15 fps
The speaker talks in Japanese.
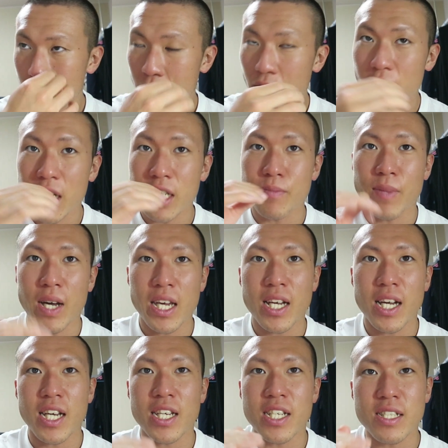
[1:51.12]
もうとりあえず毎
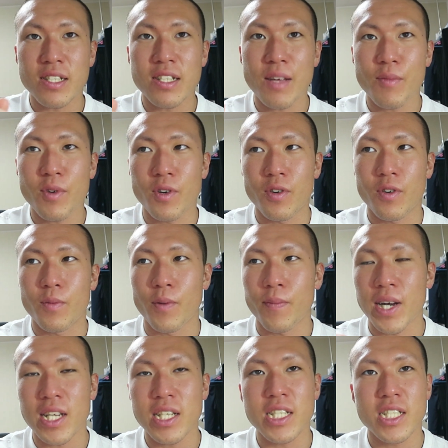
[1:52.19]
回いつでも、もう
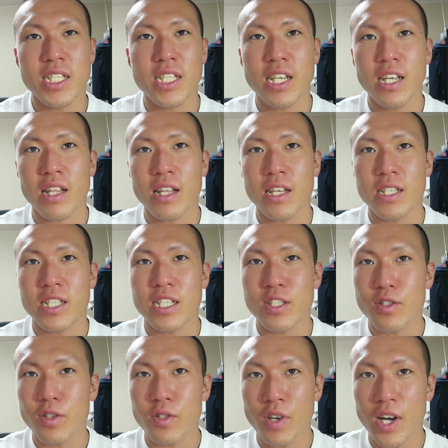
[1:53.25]
毎日死
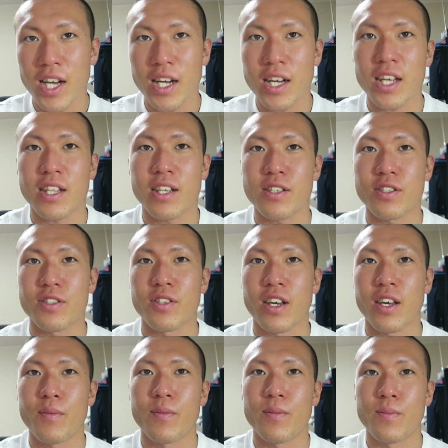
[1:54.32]
ぬほど腹が減ってくるよ
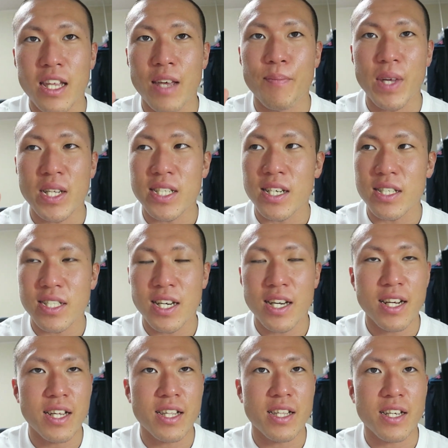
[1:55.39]
ね。で、めちゃくちゃ
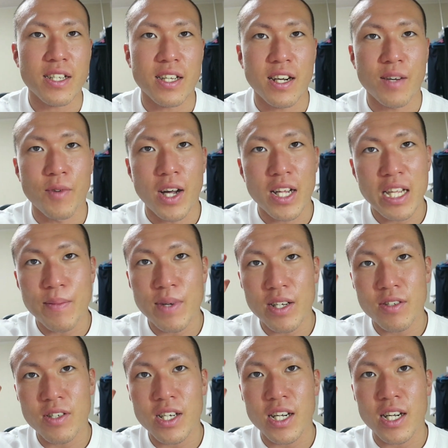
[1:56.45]
腹減ってきたら、もう頭
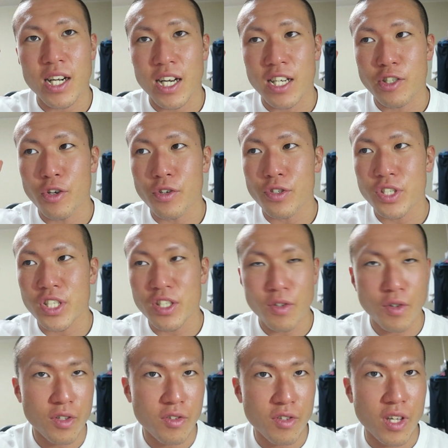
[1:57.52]
の中が食事
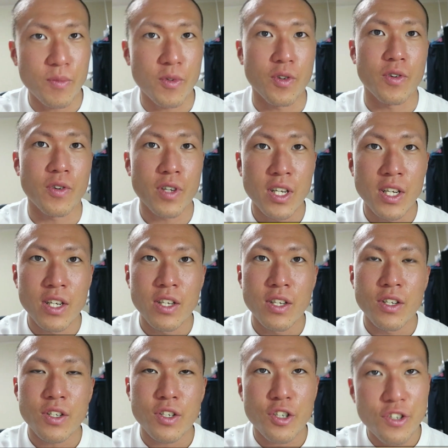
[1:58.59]
のことでもう、
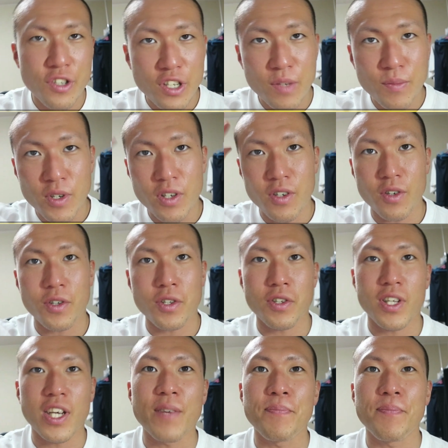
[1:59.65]
食い物のこ
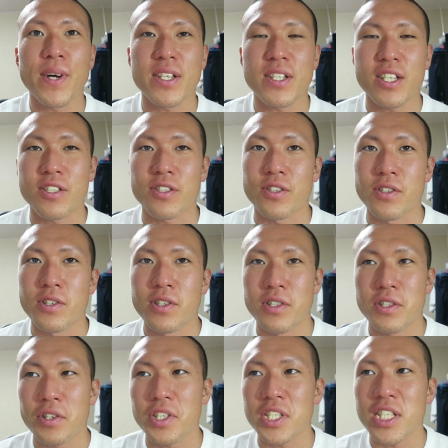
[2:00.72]
とでいっぱいになるんよ。
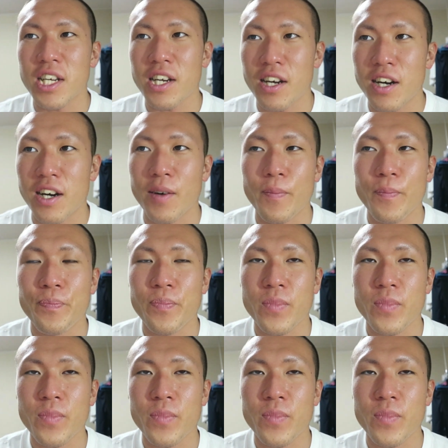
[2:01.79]
そしたら、